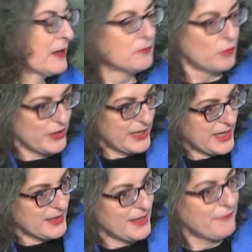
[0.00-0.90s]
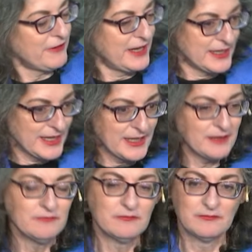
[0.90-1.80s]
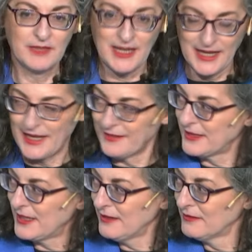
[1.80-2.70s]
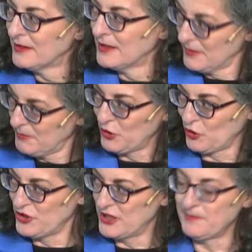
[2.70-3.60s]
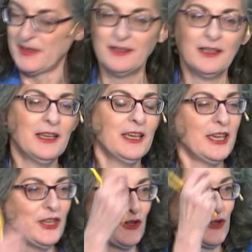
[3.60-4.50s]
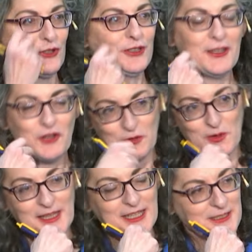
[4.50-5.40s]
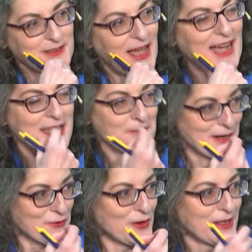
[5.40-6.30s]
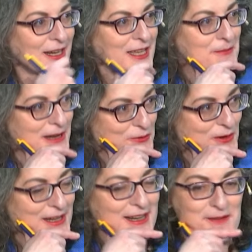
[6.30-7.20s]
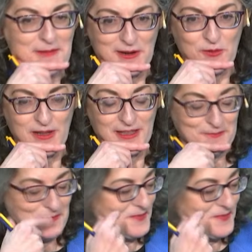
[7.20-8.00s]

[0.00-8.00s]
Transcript: Moderada, fina, elegante, pero con chispa. Y yo dándole vueltas. ¿A quién me recuerdan? ¿A quién me recuerdan? ¿A quién me recuerdan?